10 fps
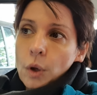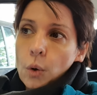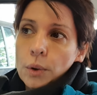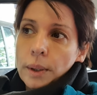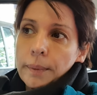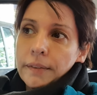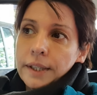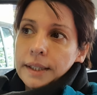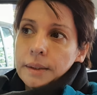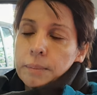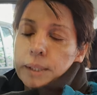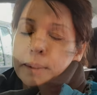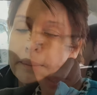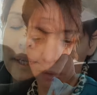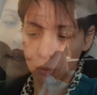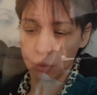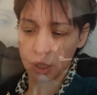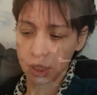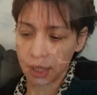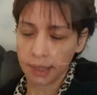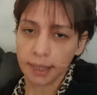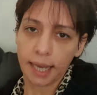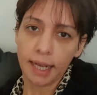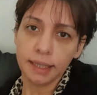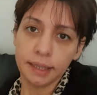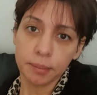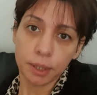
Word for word: Oradan bir eve gidelim bakalım. Ben dün işten geldim.